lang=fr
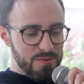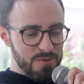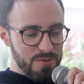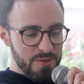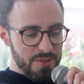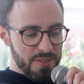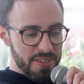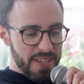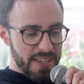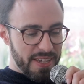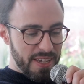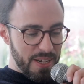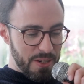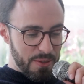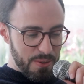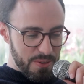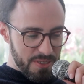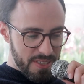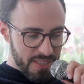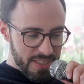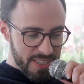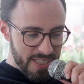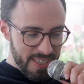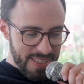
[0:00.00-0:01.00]
vous euh, il y a
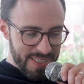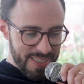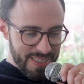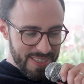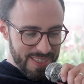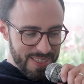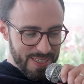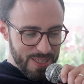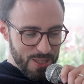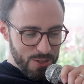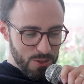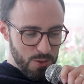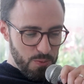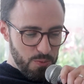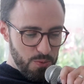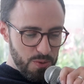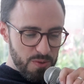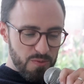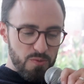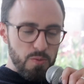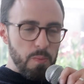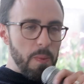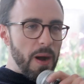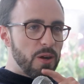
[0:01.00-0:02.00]
quelques années.
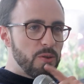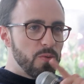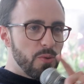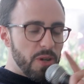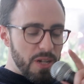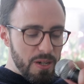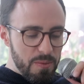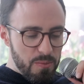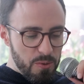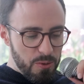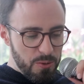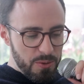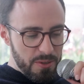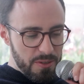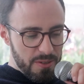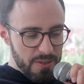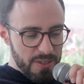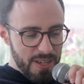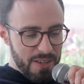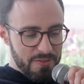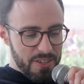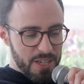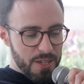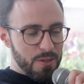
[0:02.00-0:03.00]
Depuis, vous parcourez le monde
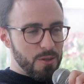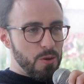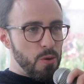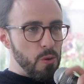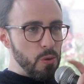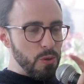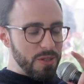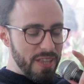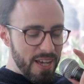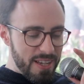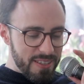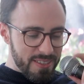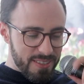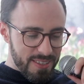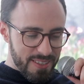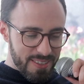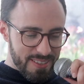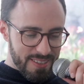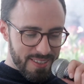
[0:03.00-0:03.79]
euh, avec audace. Hein.